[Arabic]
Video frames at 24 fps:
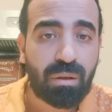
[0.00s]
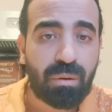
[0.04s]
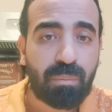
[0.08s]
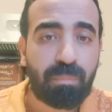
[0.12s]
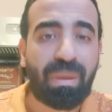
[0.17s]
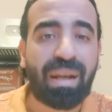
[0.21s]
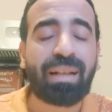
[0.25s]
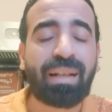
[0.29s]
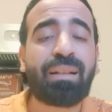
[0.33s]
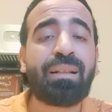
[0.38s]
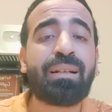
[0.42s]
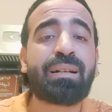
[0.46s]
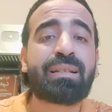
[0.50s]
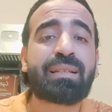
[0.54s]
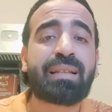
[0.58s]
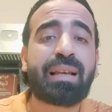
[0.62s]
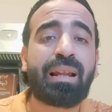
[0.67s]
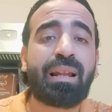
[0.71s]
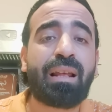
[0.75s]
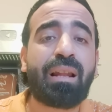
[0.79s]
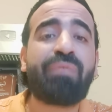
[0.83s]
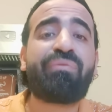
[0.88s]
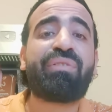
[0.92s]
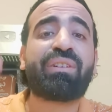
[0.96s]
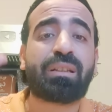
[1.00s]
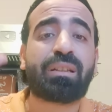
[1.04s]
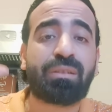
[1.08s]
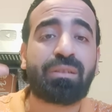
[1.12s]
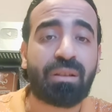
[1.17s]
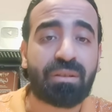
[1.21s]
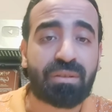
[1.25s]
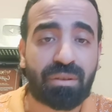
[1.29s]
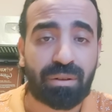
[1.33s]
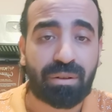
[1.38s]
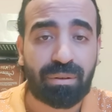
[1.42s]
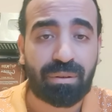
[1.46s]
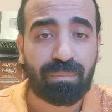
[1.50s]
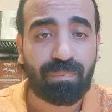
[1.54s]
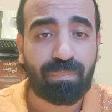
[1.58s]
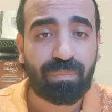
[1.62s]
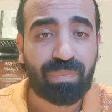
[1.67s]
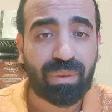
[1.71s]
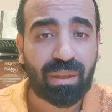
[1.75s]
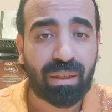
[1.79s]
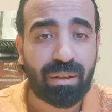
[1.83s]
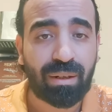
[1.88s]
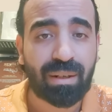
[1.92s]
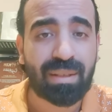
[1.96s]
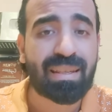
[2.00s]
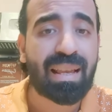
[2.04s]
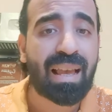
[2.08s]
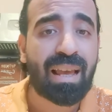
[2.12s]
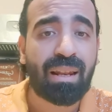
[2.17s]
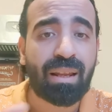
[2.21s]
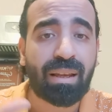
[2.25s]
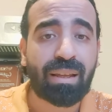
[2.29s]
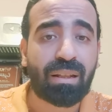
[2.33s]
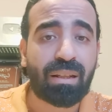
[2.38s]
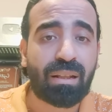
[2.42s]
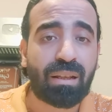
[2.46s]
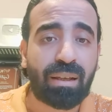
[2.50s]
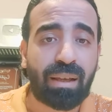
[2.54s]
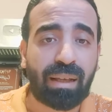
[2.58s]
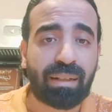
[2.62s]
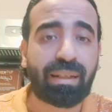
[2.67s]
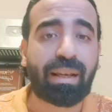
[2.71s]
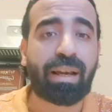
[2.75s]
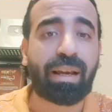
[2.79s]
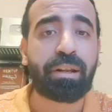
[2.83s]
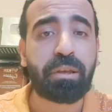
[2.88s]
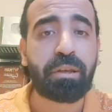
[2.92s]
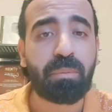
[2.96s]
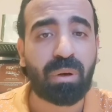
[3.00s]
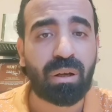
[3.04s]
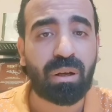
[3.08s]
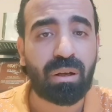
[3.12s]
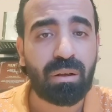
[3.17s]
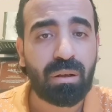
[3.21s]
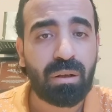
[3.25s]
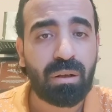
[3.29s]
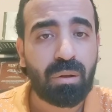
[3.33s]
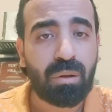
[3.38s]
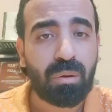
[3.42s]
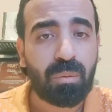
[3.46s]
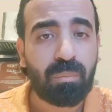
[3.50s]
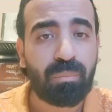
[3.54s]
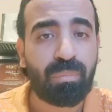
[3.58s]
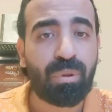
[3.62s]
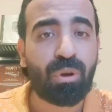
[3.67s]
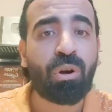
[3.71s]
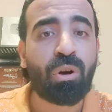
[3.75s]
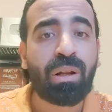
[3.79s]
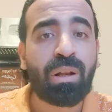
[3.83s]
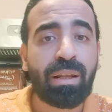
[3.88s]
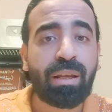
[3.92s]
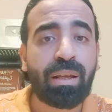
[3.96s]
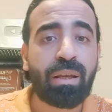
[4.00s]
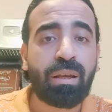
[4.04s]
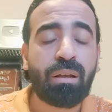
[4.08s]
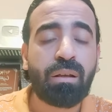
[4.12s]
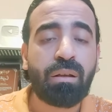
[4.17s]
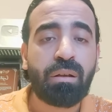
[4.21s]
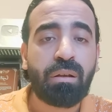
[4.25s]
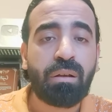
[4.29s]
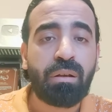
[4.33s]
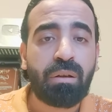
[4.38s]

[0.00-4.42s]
بعت لي رساله لفتت نظري رساله كده يعني غريبه بيقول لي